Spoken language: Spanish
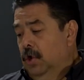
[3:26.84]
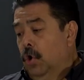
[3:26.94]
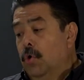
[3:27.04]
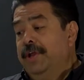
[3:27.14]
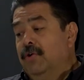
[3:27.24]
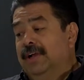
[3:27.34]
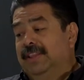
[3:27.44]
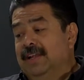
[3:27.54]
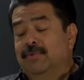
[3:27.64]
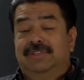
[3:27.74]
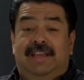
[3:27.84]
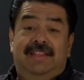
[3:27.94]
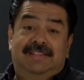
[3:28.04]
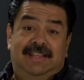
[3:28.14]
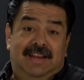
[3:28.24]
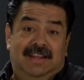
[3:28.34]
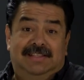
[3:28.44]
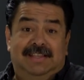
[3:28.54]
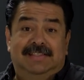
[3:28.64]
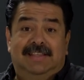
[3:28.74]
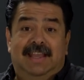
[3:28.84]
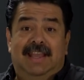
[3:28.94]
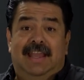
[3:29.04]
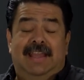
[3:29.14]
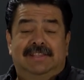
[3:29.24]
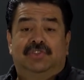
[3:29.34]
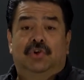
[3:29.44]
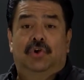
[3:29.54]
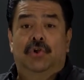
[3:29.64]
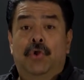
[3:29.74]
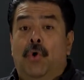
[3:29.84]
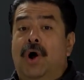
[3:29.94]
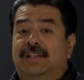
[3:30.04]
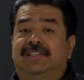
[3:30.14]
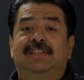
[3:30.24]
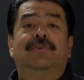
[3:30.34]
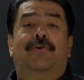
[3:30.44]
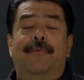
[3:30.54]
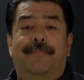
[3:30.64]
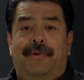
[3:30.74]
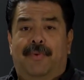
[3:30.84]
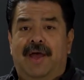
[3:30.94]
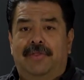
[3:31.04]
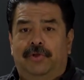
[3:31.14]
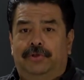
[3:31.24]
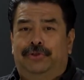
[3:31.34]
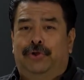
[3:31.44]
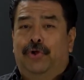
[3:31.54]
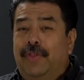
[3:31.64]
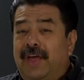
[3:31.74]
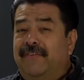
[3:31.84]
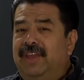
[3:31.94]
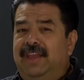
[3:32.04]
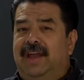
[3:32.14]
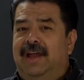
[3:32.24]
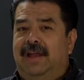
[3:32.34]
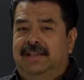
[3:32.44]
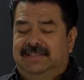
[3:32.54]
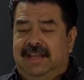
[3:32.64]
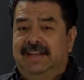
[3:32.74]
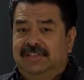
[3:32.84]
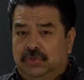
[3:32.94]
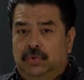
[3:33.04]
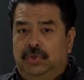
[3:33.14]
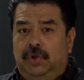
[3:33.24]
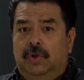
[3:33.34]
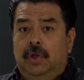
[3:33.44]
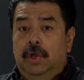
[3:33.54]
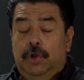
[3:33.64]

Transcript: Lo único que tenemos que decirles es que esto no ha sido comprobado, todavía está en estudio,